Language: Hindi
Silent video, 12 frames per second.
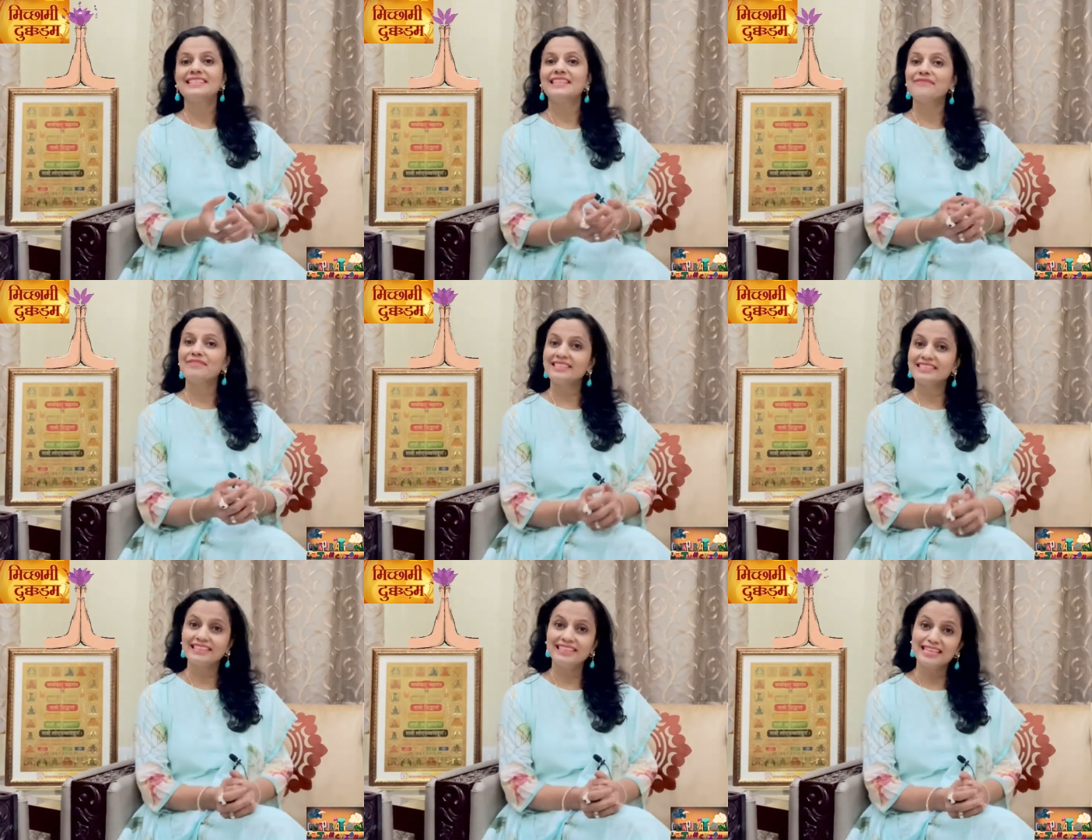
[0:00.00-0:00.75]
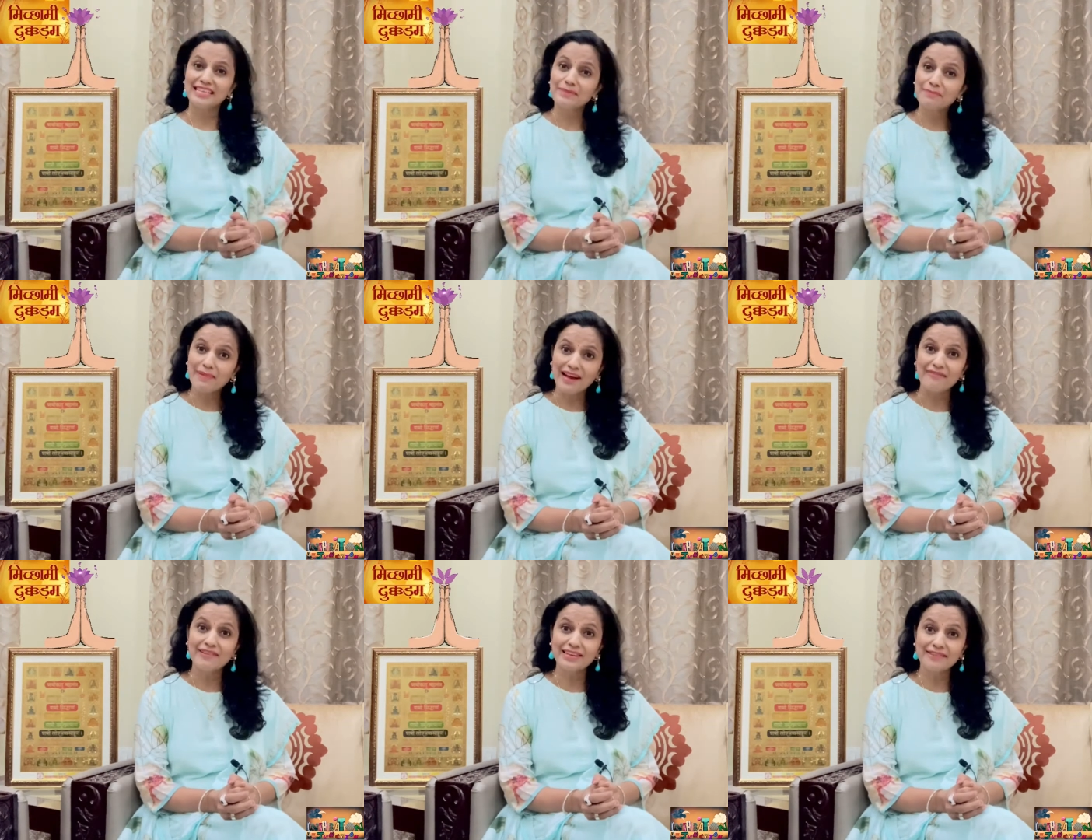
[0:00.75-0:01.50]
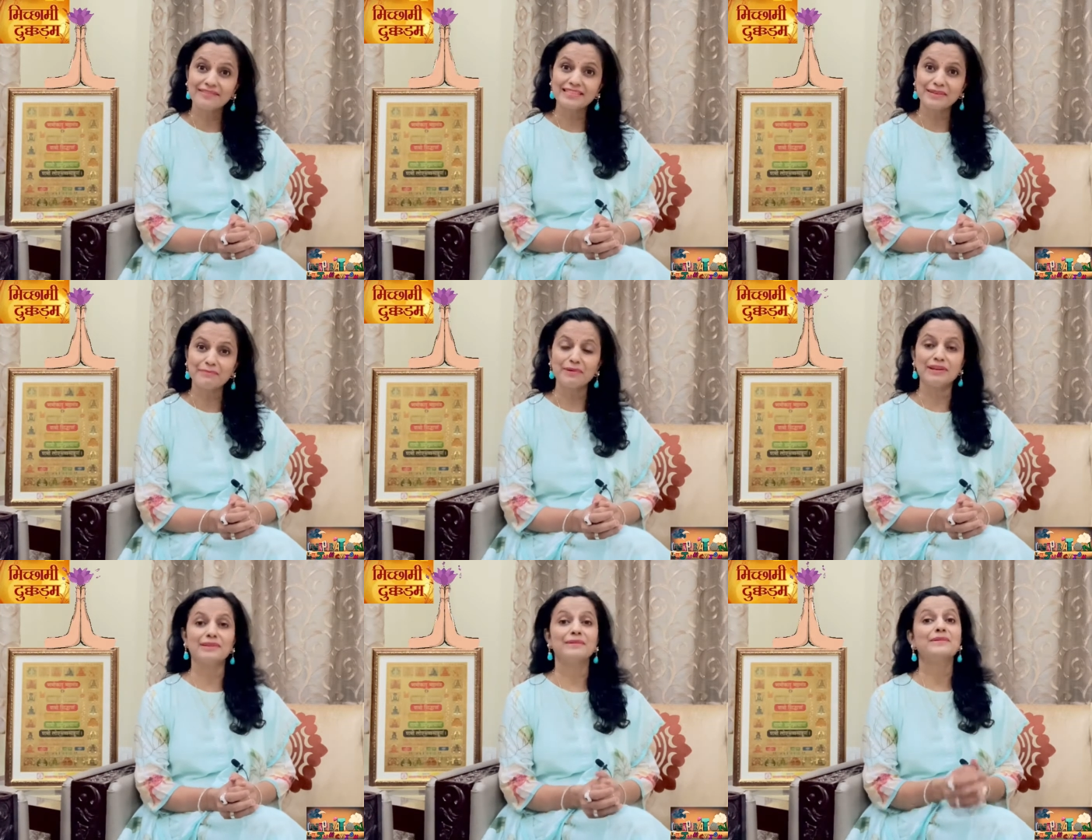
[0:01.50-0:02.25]
संवत्सरी के इस पावन अवसर
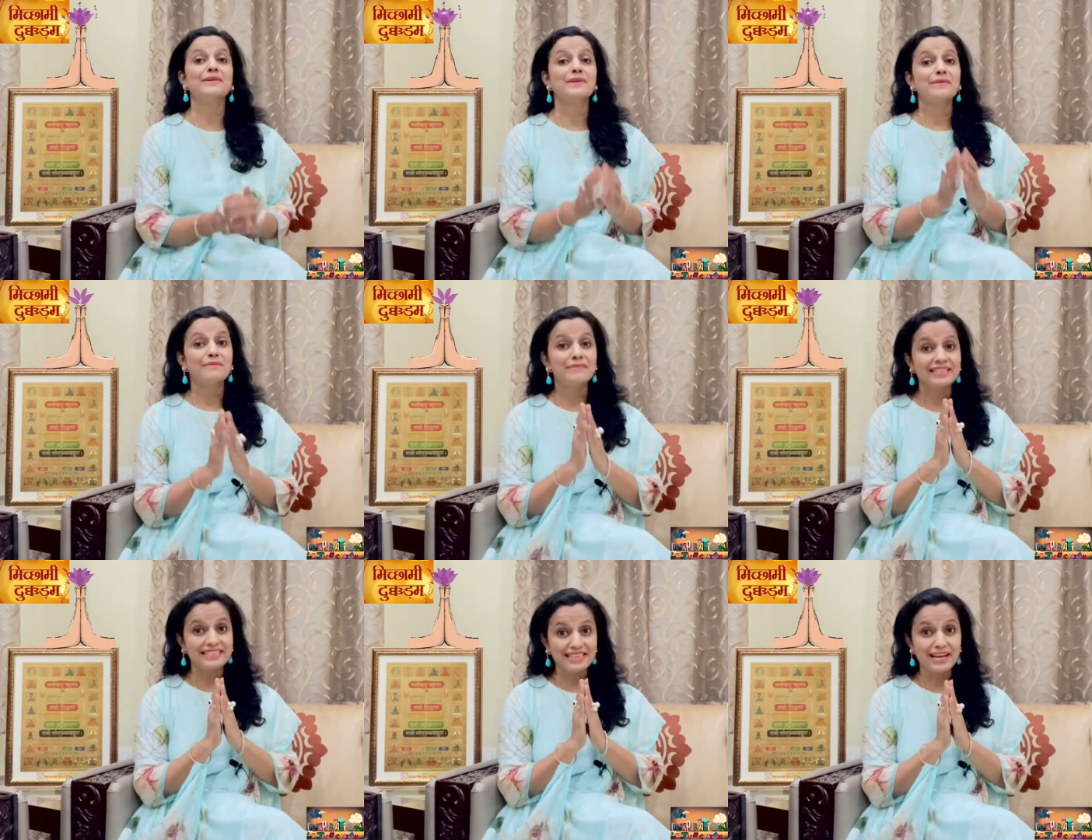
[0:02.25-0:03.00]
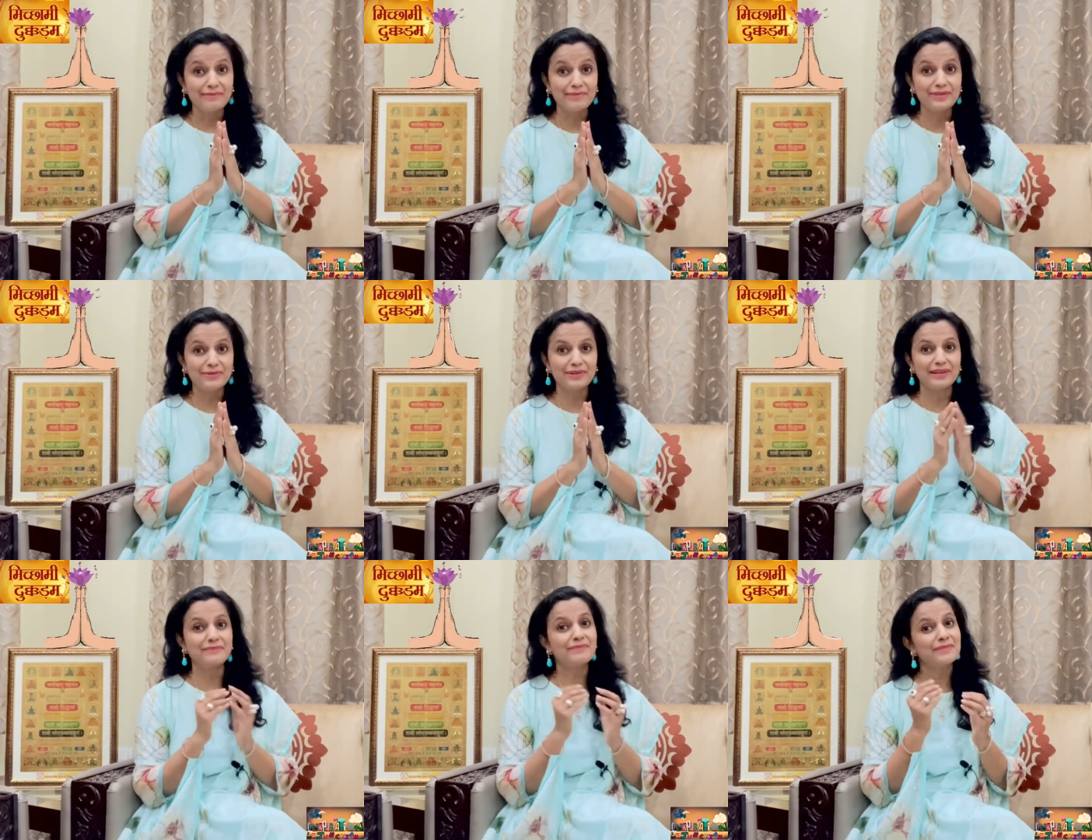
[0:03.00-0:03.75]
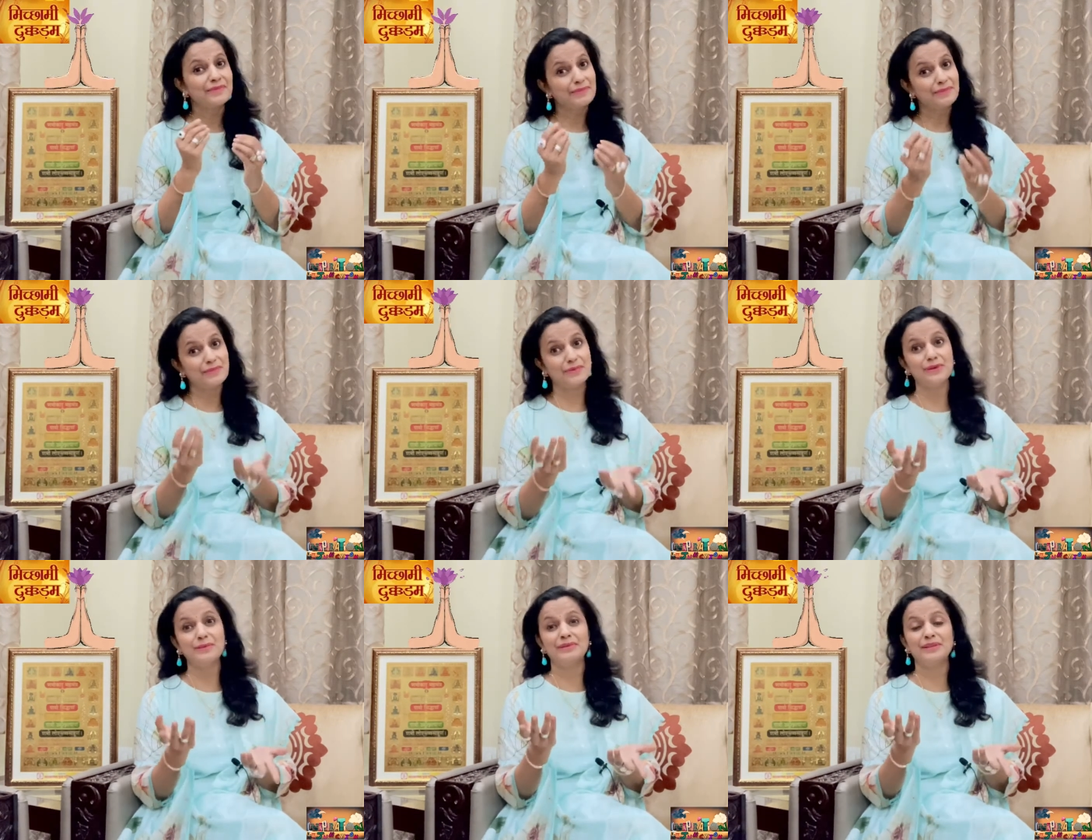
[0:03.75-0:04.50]
पर मिच्छामी टुकड़म
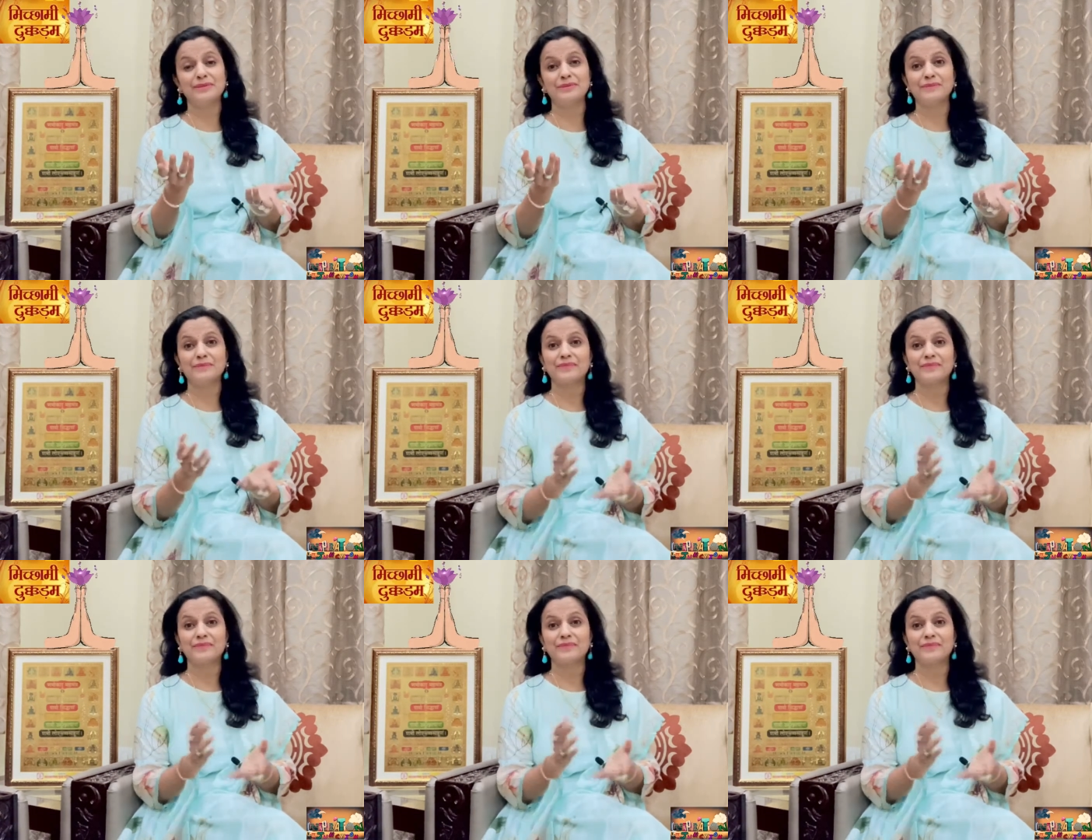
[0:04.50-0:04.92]
बोल भी दो